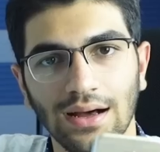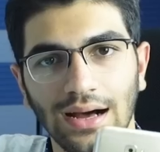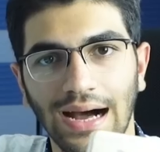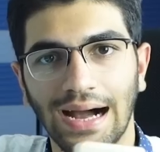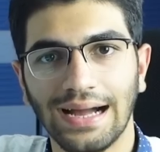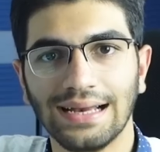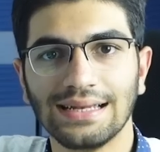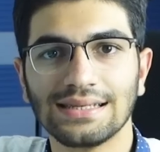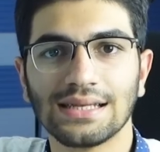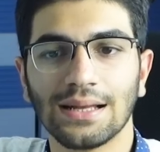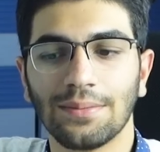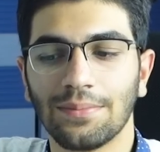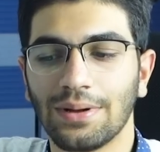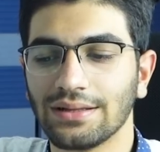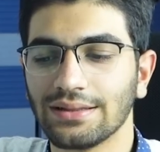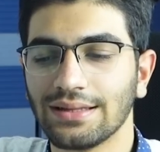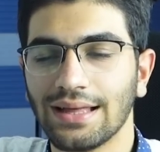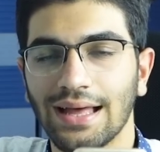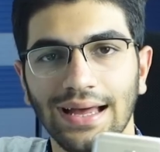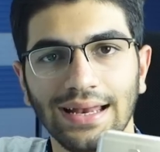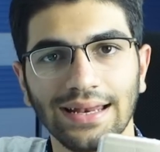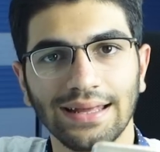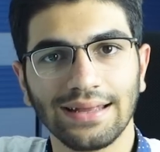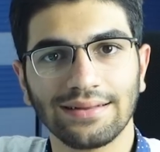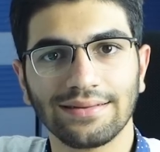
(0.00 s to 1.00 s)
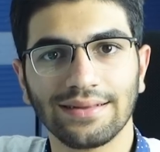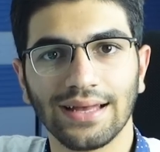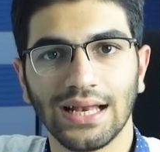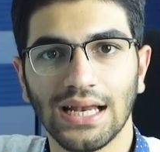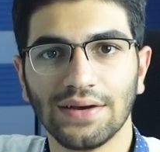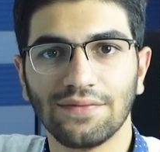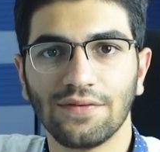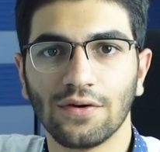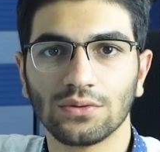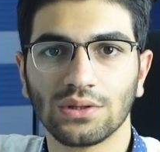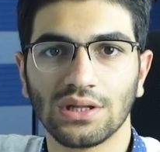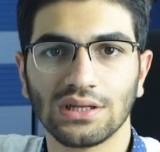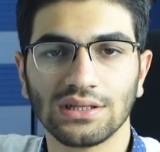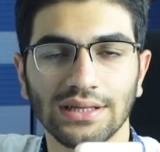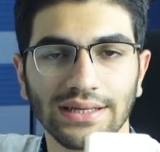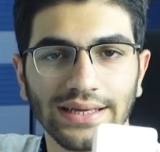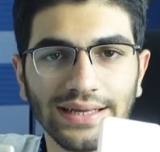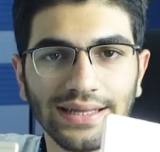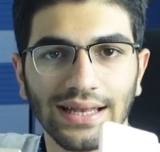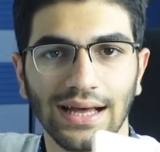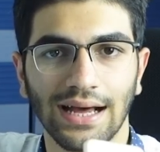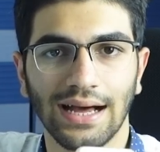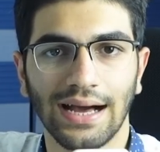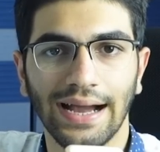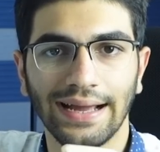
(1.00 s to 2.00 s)
Aynı zamanda her iki telefonda da
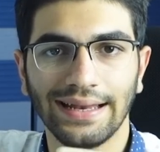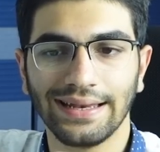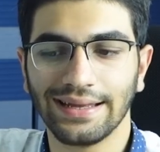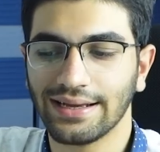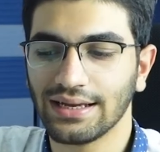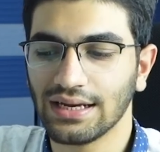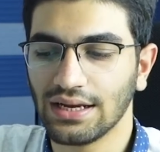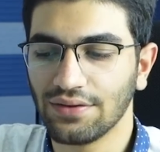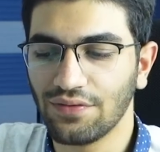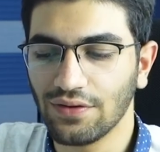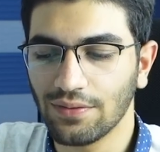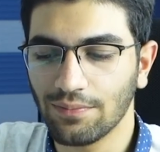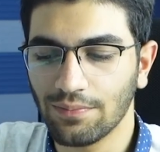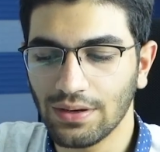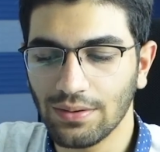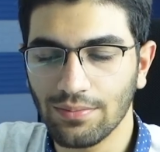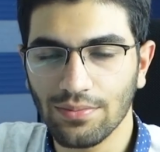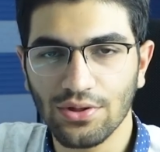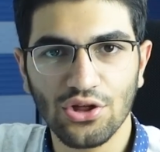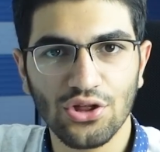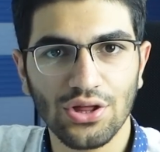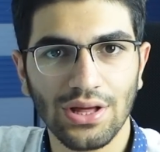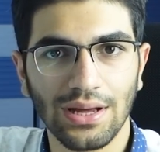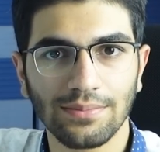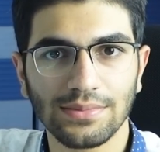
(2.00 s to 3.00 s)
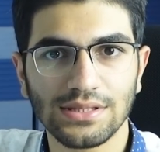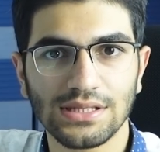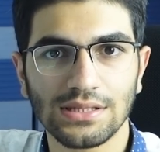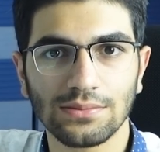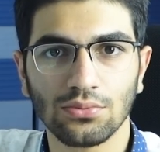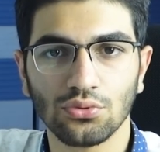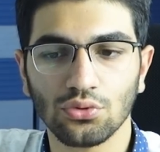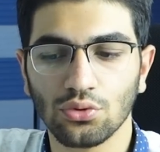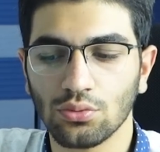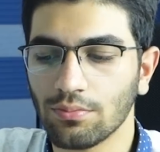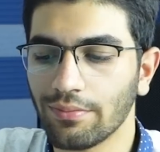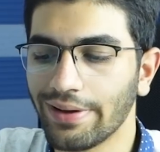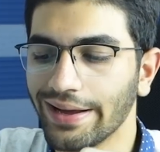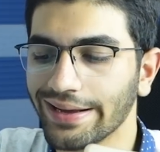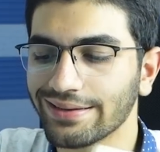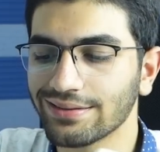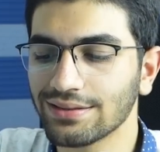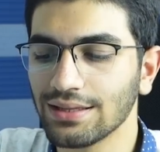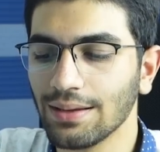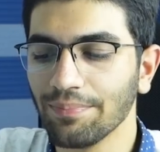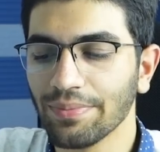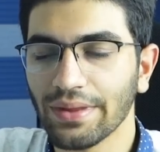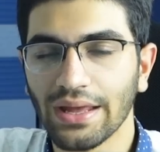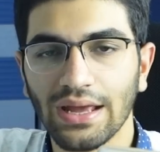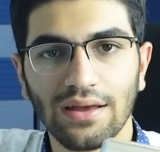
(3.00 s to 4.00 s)
yine aynı grafik birimi işlemcisi
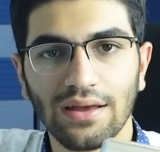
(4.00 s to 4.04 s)
bulunmakta